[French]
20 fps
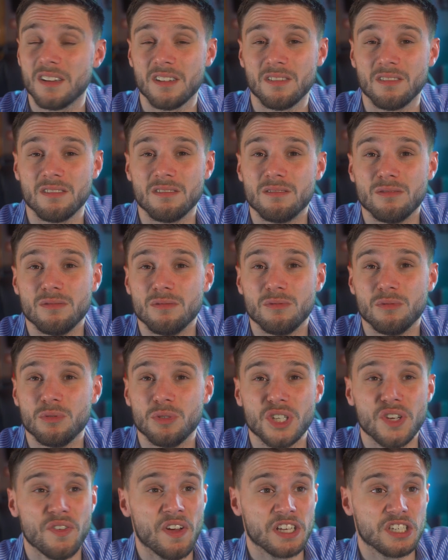euh, du,
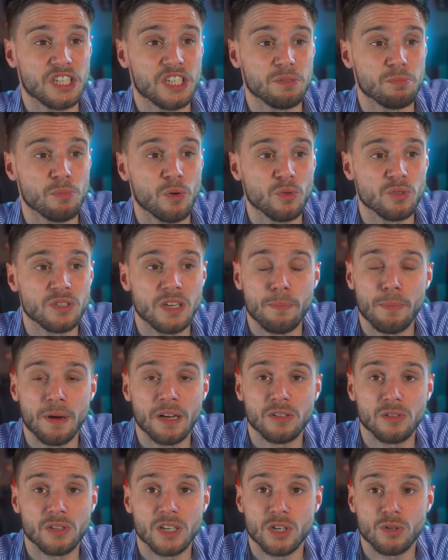divertissement, c'est
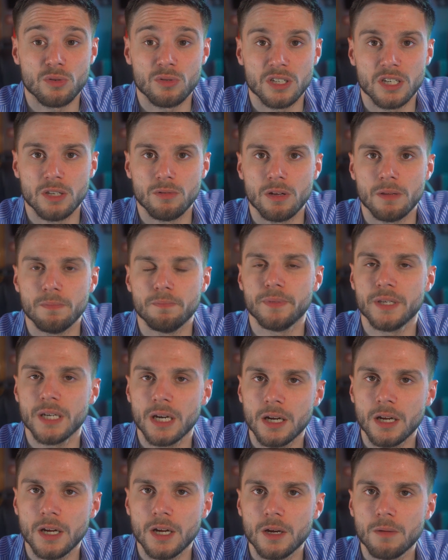pas de quelque chose qui doit être
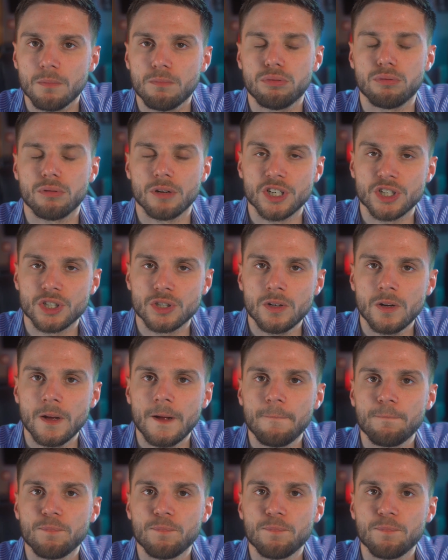bien pour les gens.